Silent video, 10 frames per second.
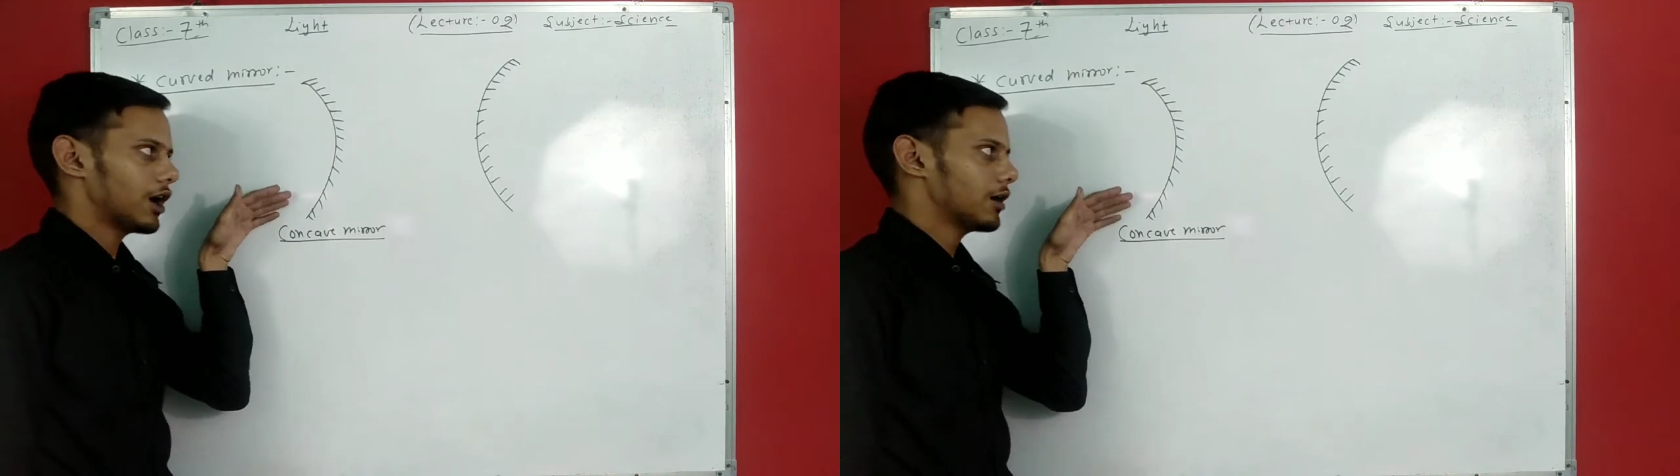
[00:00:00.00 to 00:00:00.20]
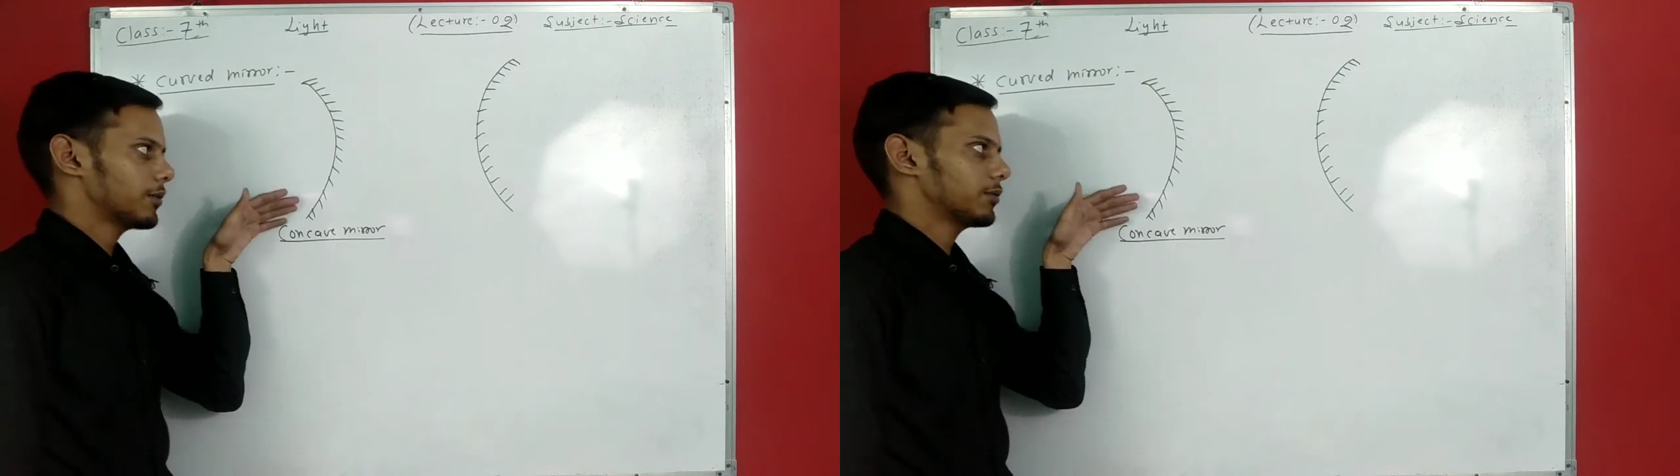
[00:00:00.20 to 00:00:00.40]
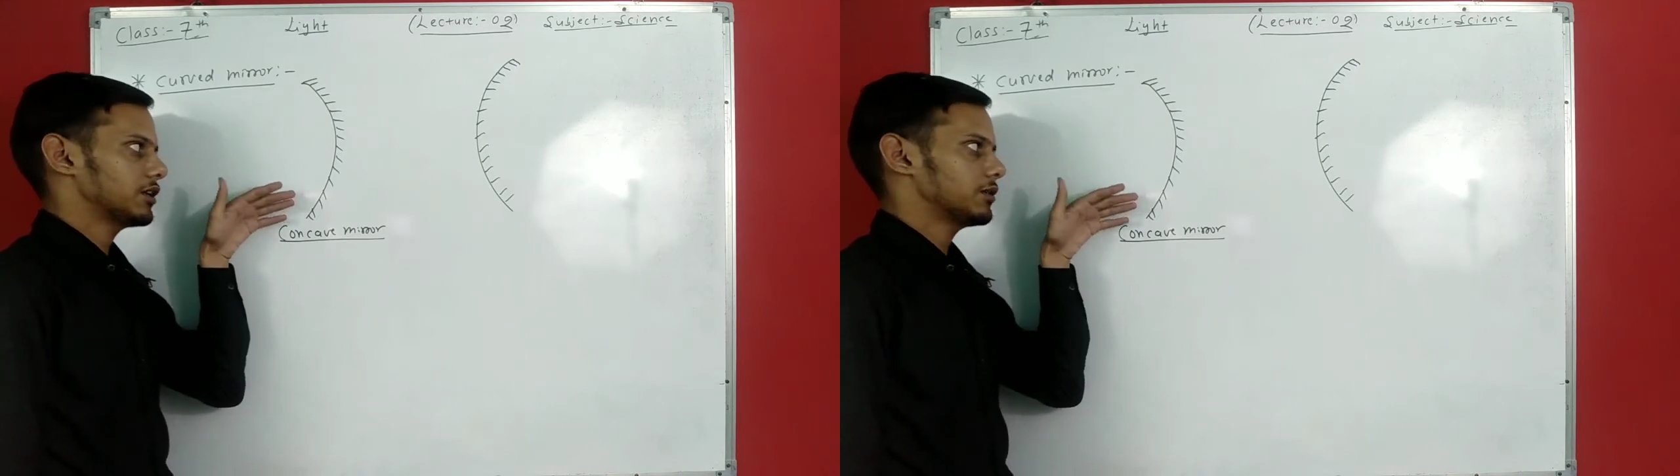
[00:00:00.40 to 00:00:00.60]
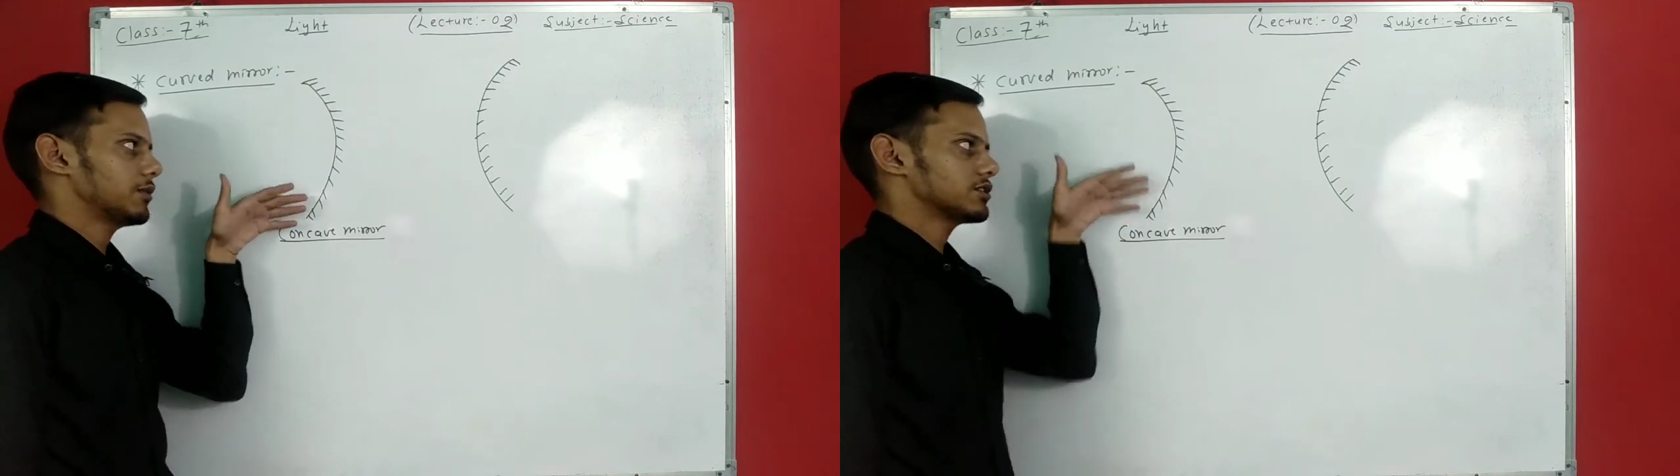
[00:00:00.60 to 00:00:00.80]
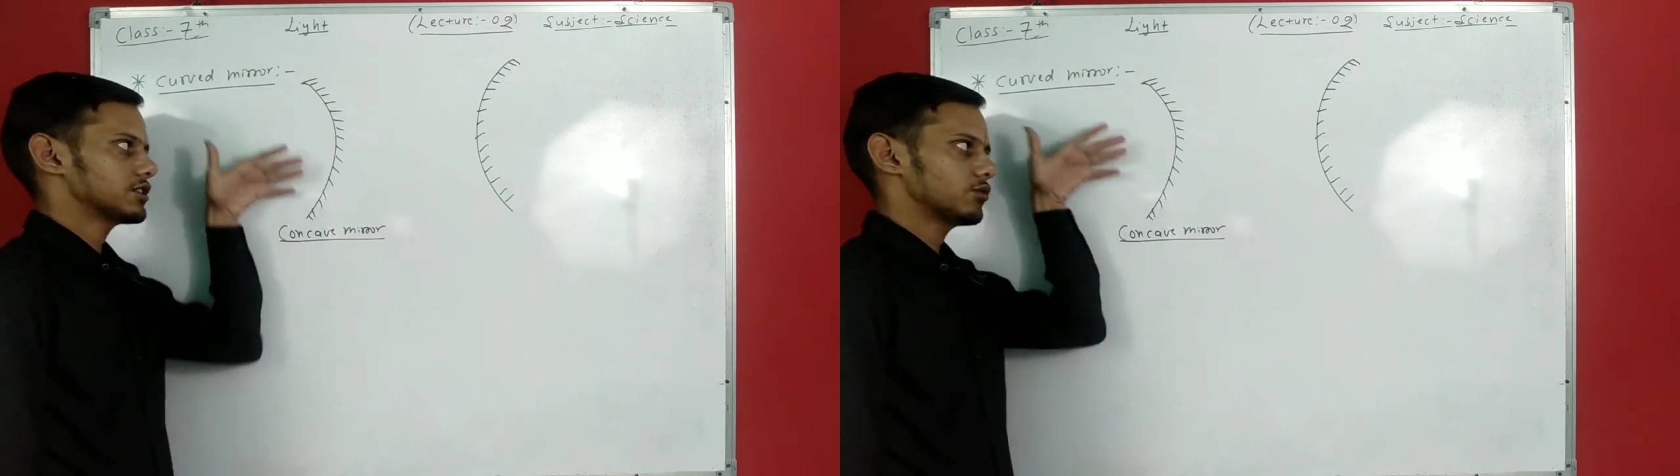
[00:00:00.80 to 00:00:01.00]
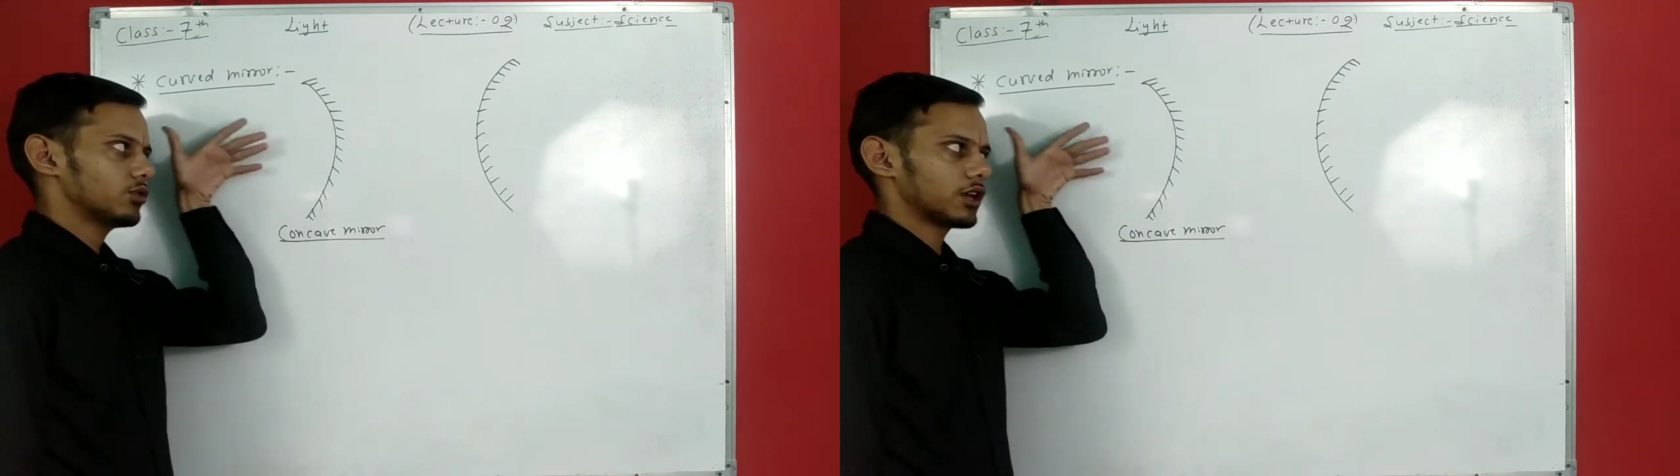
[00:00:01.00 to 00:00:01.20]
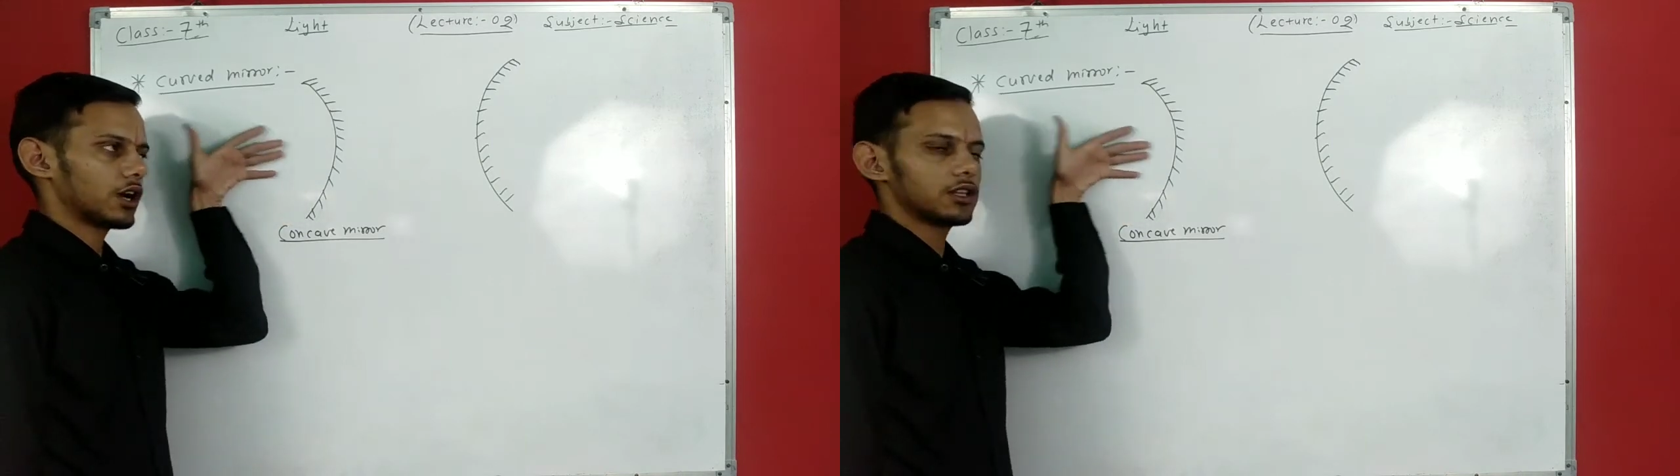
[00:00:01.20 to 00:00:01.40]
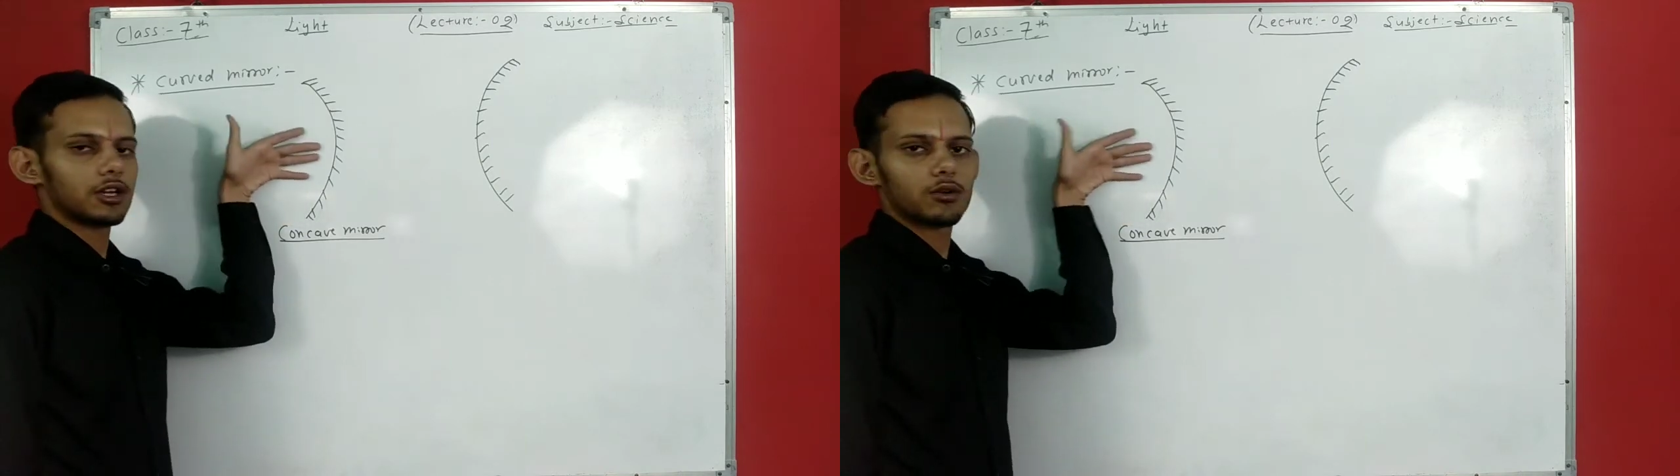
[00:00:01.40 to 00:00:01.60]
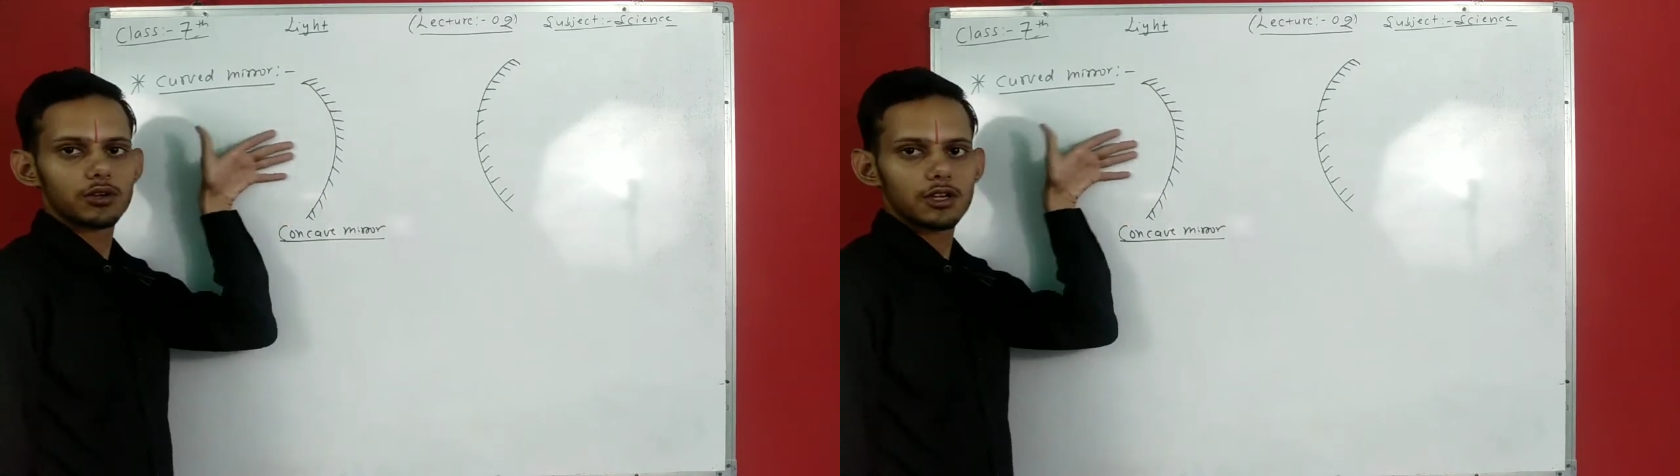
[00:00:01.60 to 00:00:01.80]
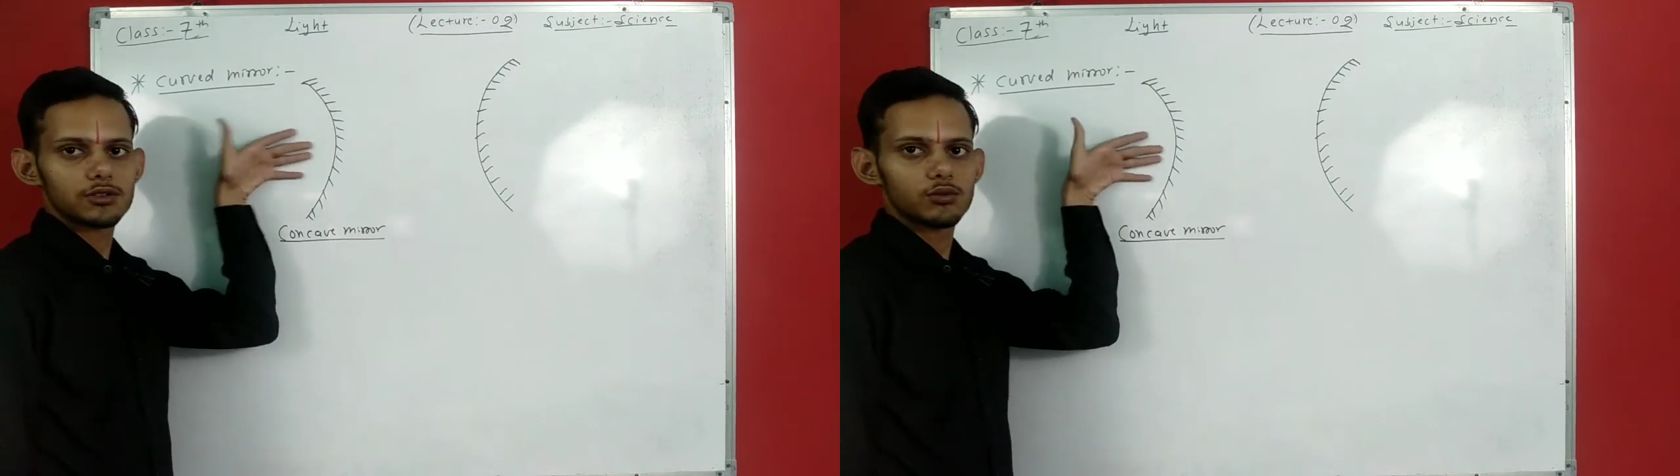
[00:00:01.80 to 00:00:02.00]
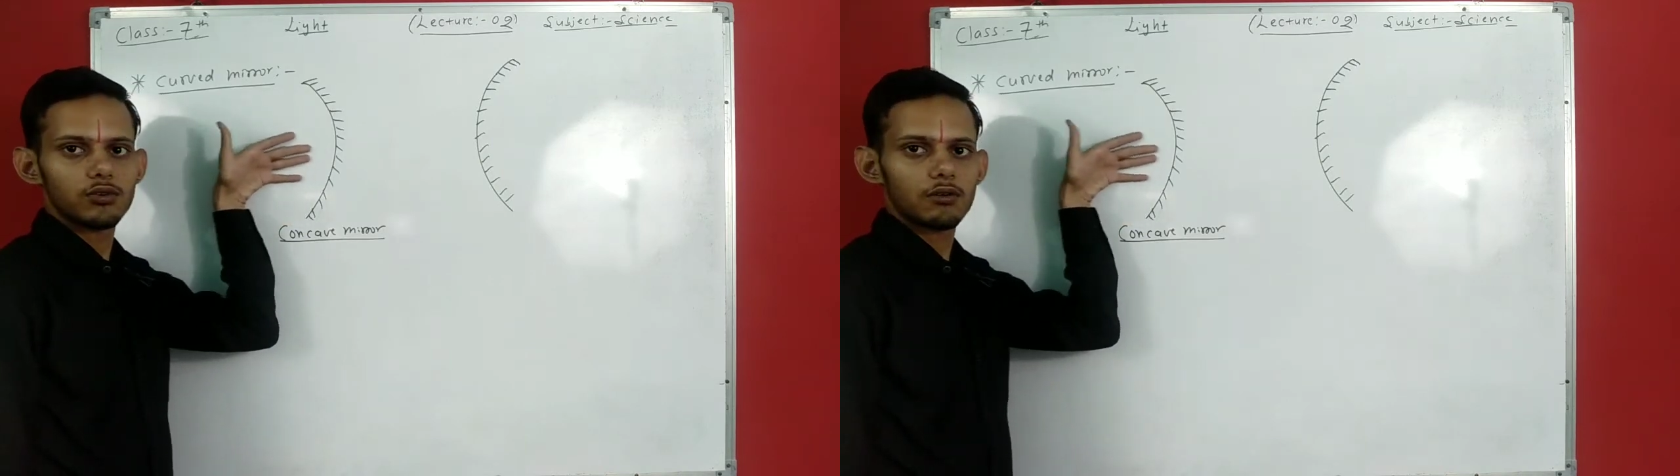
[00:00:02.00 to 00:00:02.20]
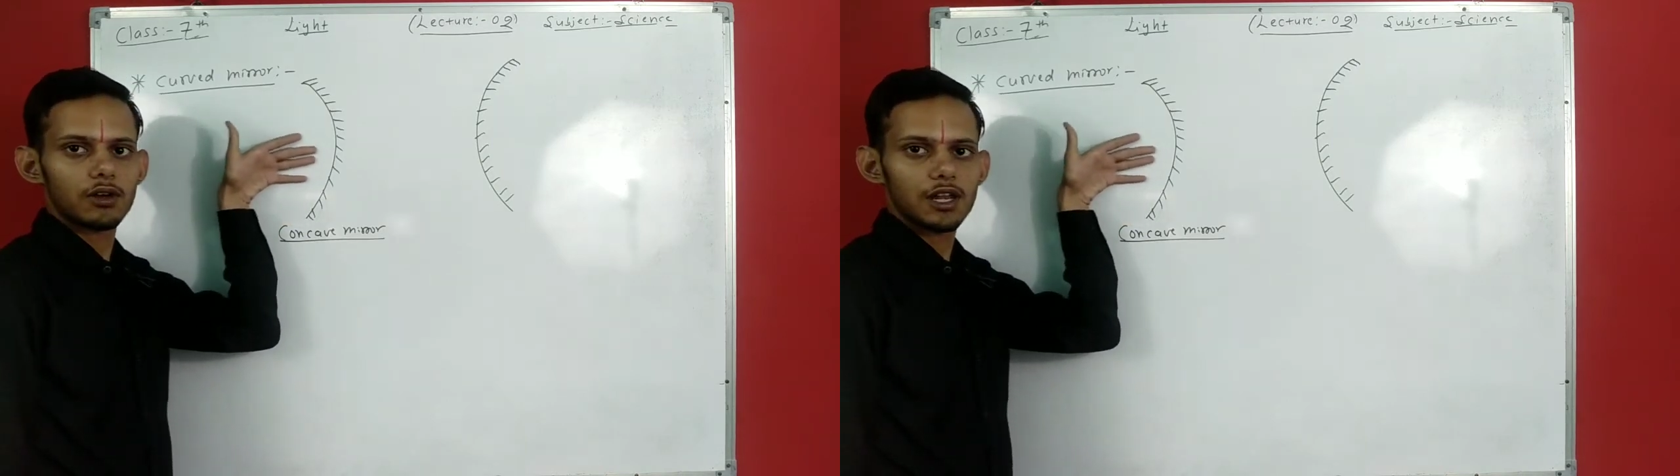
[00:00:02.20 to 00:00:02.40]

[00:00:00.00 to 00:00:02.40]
आप अपनी इमेज है वो यहाँ देखोगे इस गुफा